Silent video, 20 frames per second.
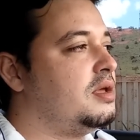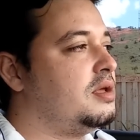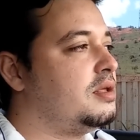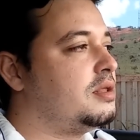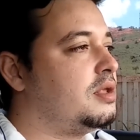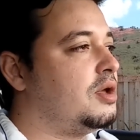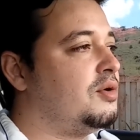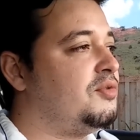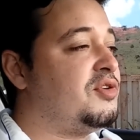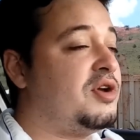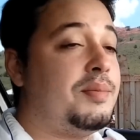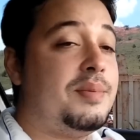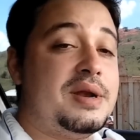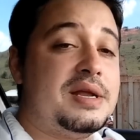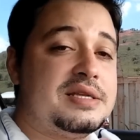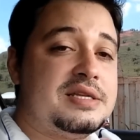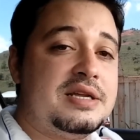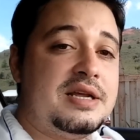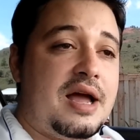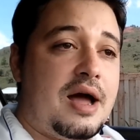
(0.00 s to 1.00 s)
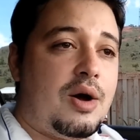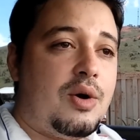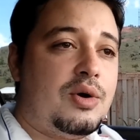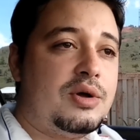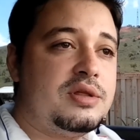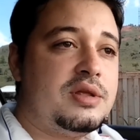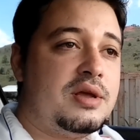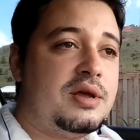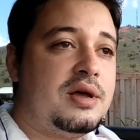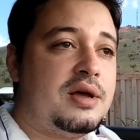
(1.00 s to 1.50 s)
Então fica parecendo que a
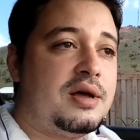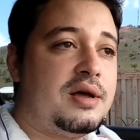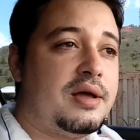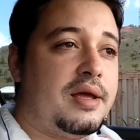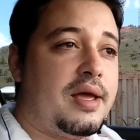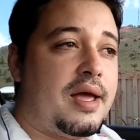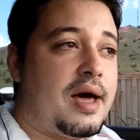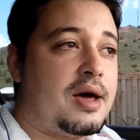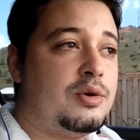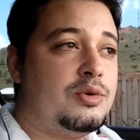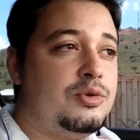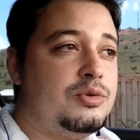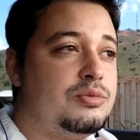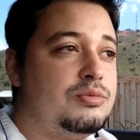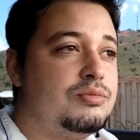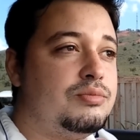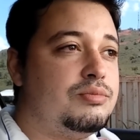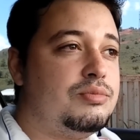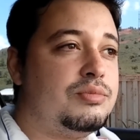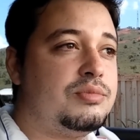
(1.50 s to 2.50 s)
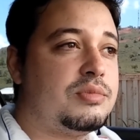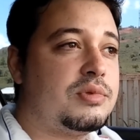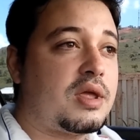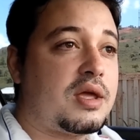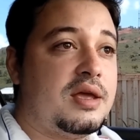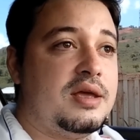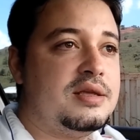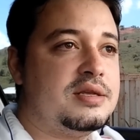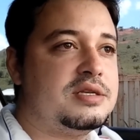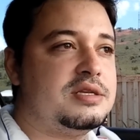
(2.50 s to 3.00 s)
roda é aro
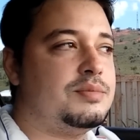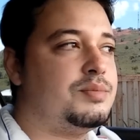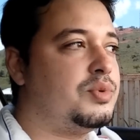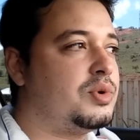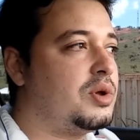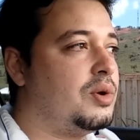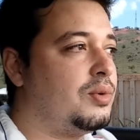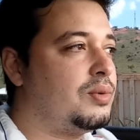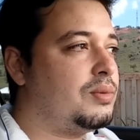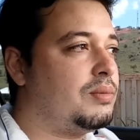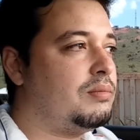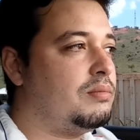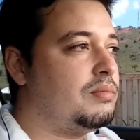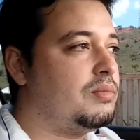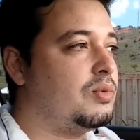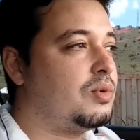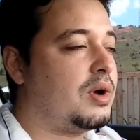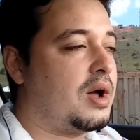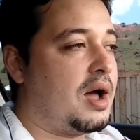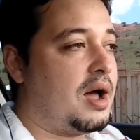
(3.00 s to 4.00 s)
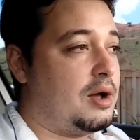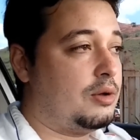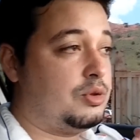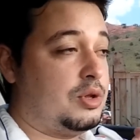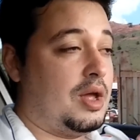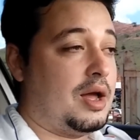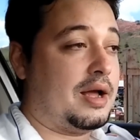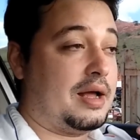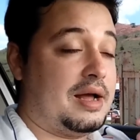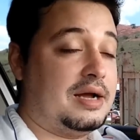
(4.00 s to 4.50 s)
13, porque o, o carro
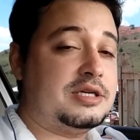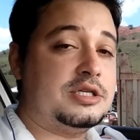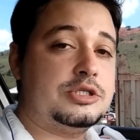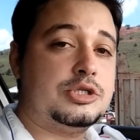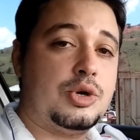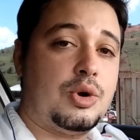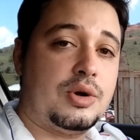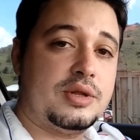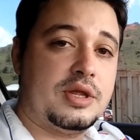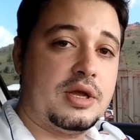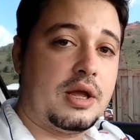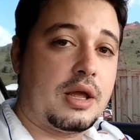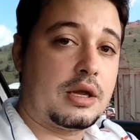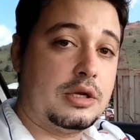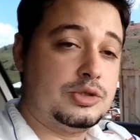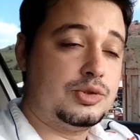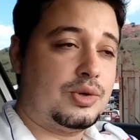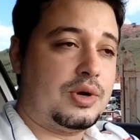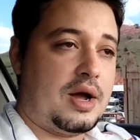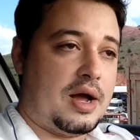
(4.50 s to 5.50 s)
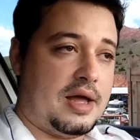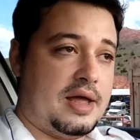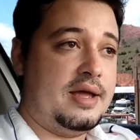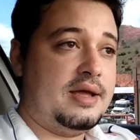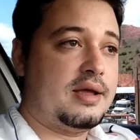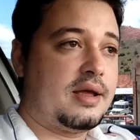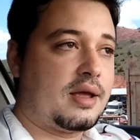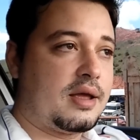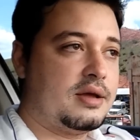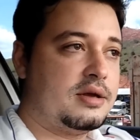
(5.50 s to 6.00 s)
tem a caixa de roda grande, o carro
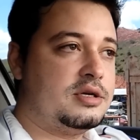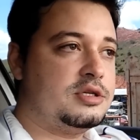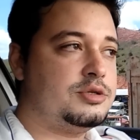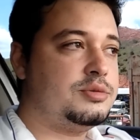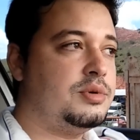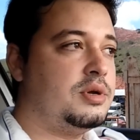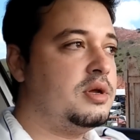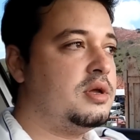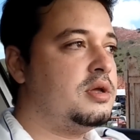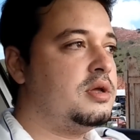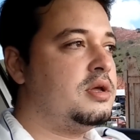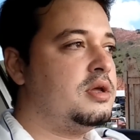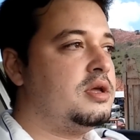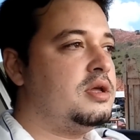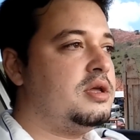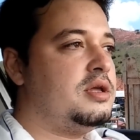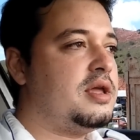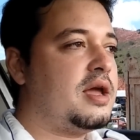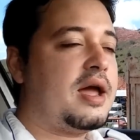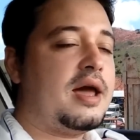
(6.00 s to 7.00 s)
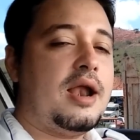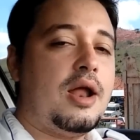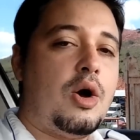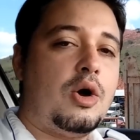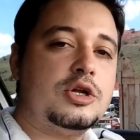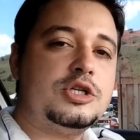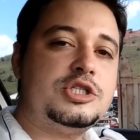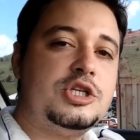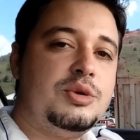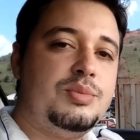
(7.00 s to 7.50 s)
é grande e aquela
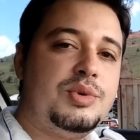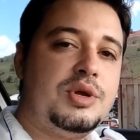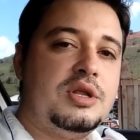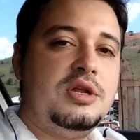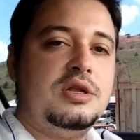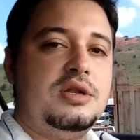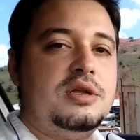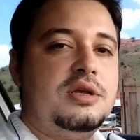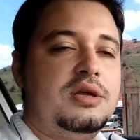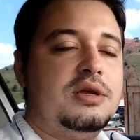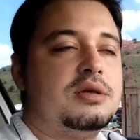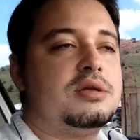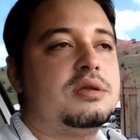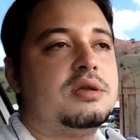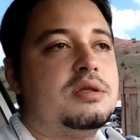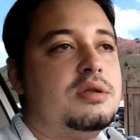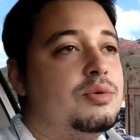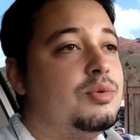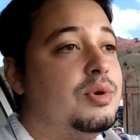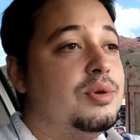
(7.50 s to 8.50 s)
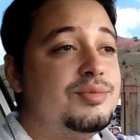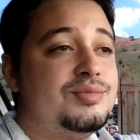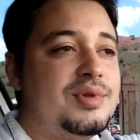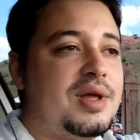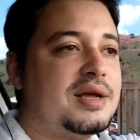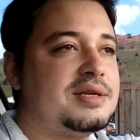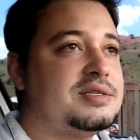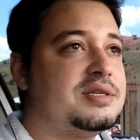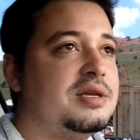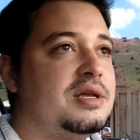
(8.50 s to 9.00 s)
rodinha pequenininha, entendeu? Não
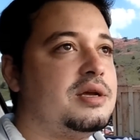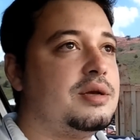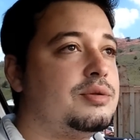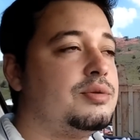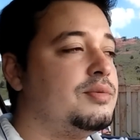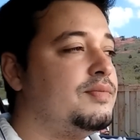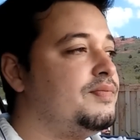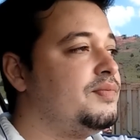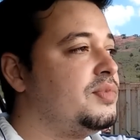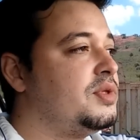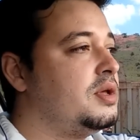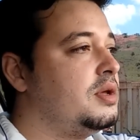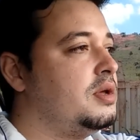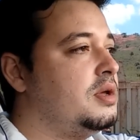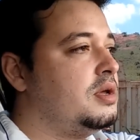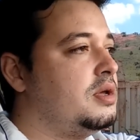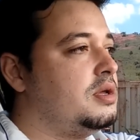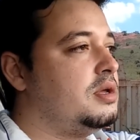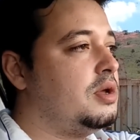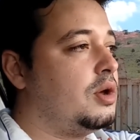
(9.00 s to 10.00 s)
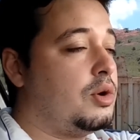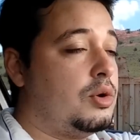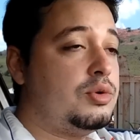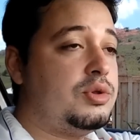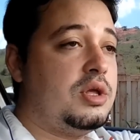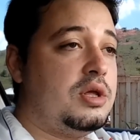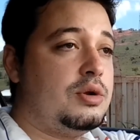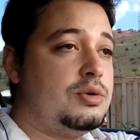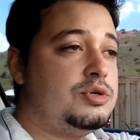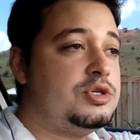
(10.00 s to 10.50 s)
dá certo. E eu
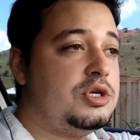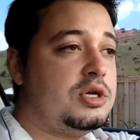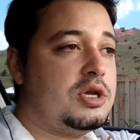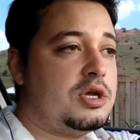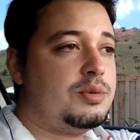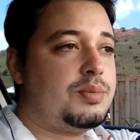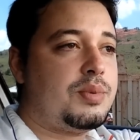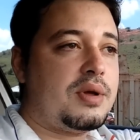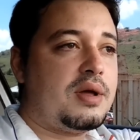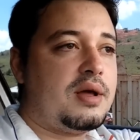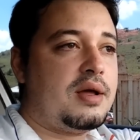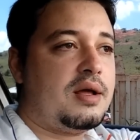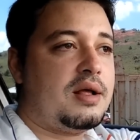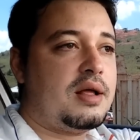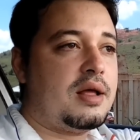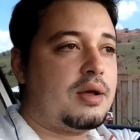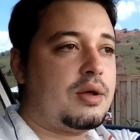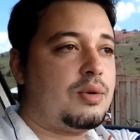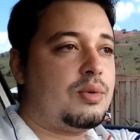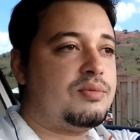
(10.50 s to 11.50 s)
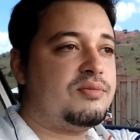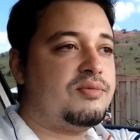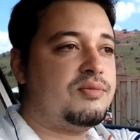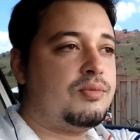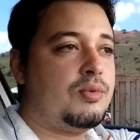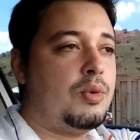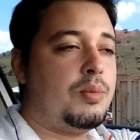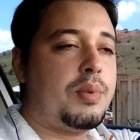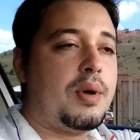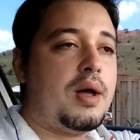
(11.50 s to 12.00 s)
não teria o dinheiro para
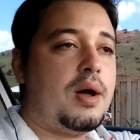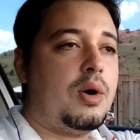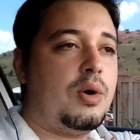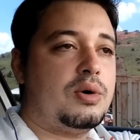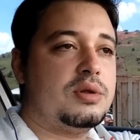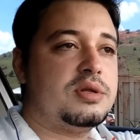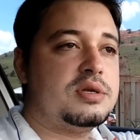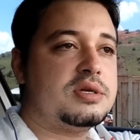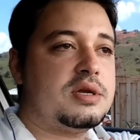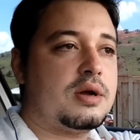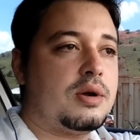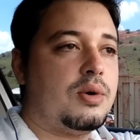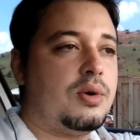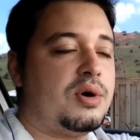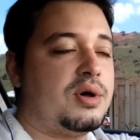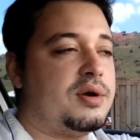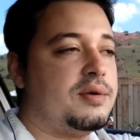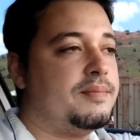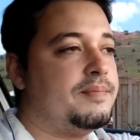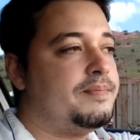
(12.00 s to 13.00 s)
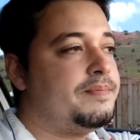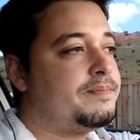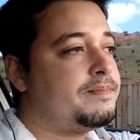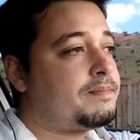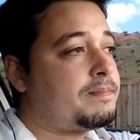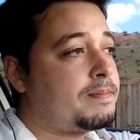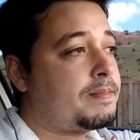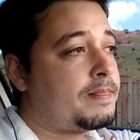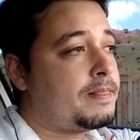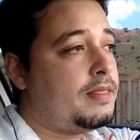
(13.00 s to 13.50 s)
comprar rodas agora.
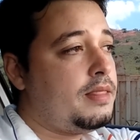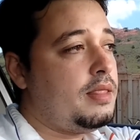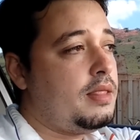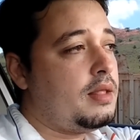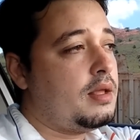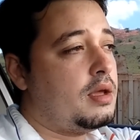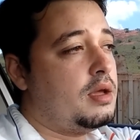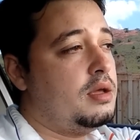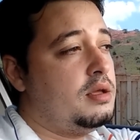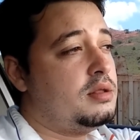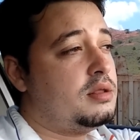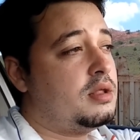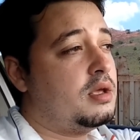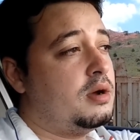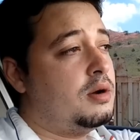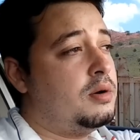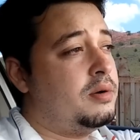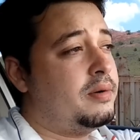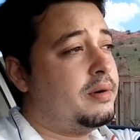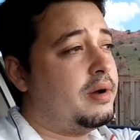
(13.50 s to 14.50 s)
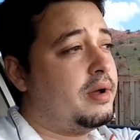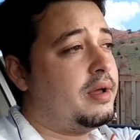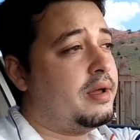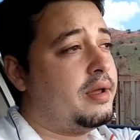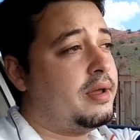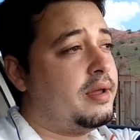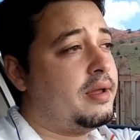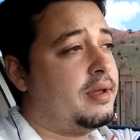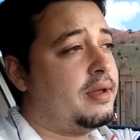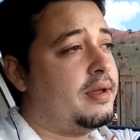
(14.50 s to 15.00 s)
Então,
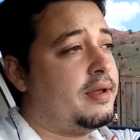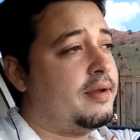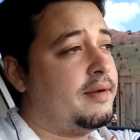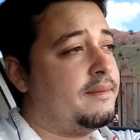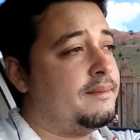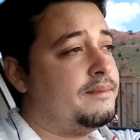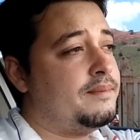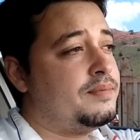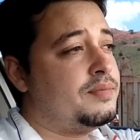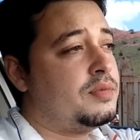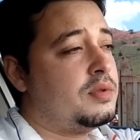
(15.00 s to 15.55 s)
é,